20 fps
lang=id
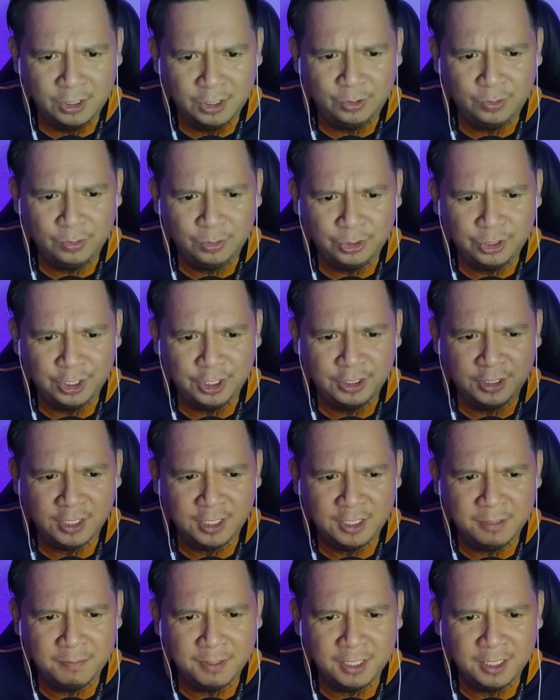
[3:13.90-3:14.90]
Itu
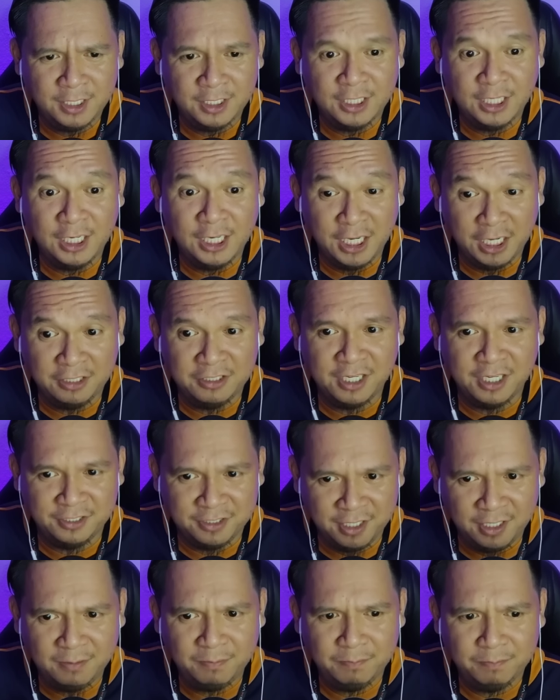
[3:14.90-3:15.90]
cerita di mana kita Sultan lihat guys ya.